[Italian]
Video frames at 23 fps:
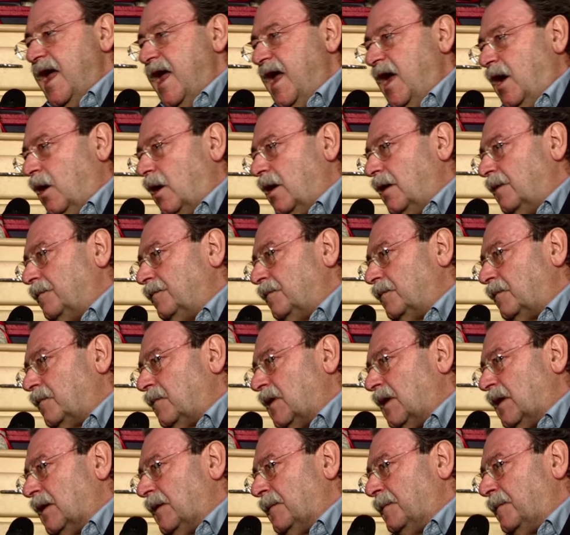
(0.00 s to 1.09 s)
e
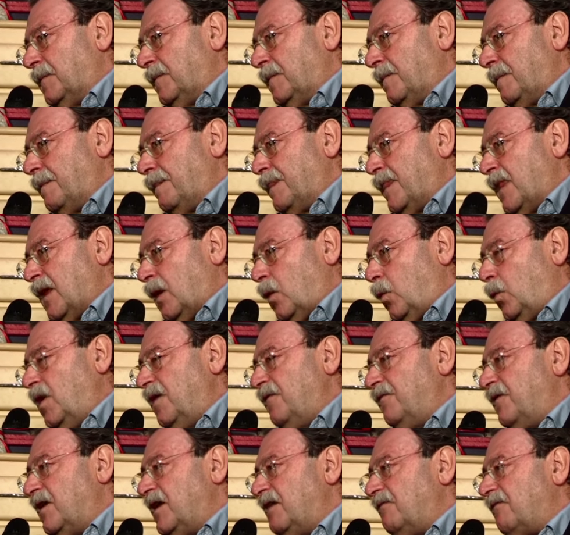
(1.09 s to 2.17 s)
ehm,
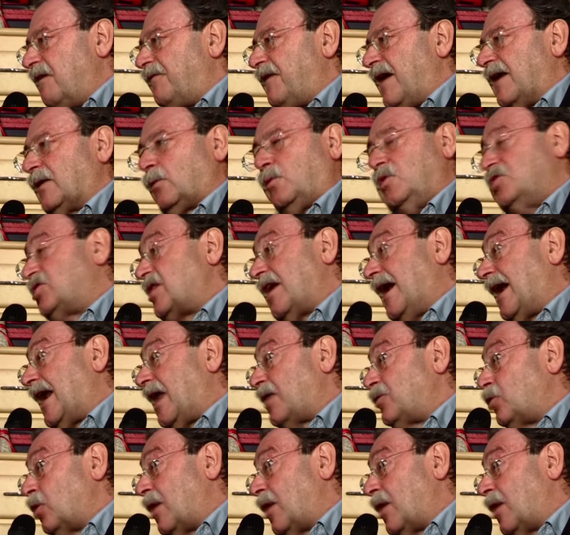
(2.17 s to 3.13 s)
qui, fatto, qui c'era la